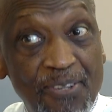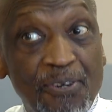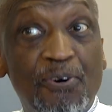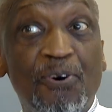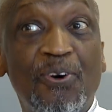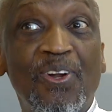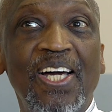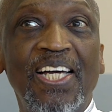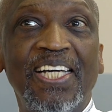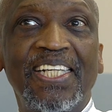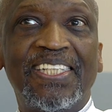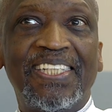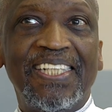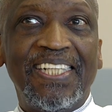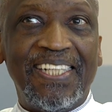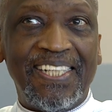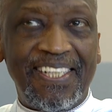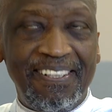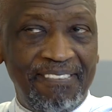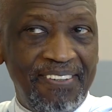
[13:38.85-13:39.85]
Le Coran a
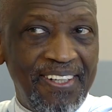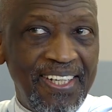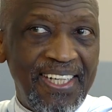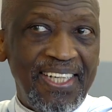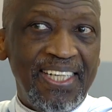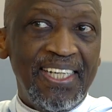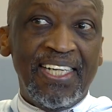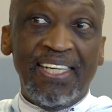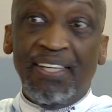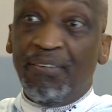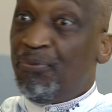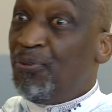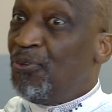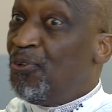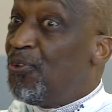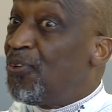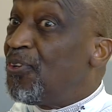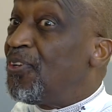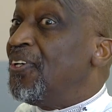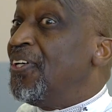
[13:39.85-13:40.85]
été révélé
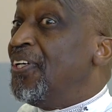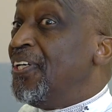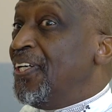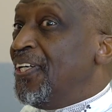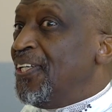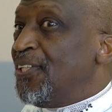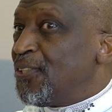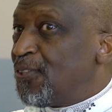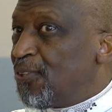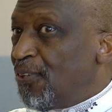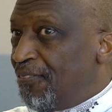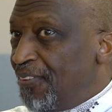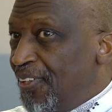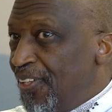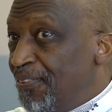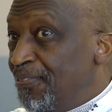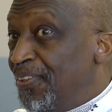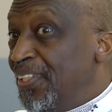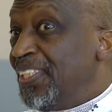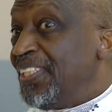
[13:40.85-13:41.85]
pour sauver
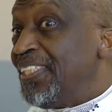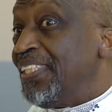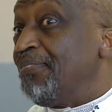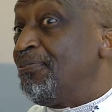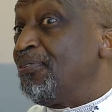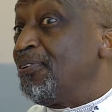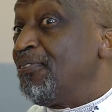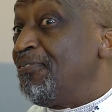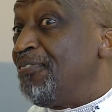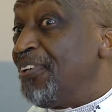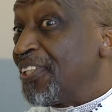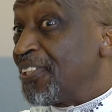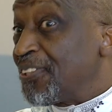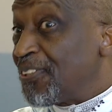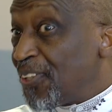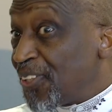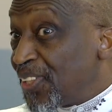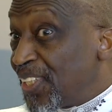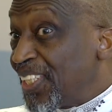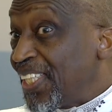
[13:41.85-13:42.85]
l'humanité, pour nous faire
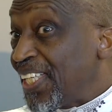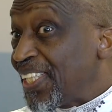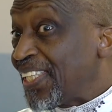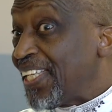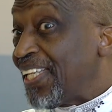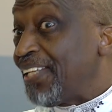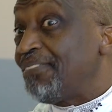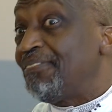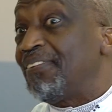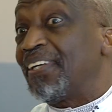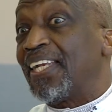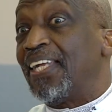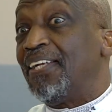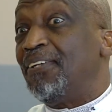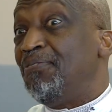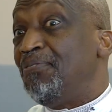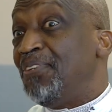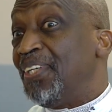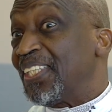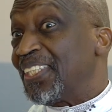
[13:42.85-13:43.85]
sortir des ténèbres vers la
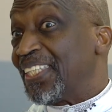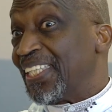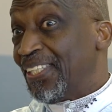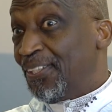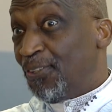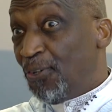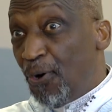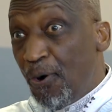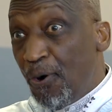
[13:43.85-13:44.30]
lumière, ce qui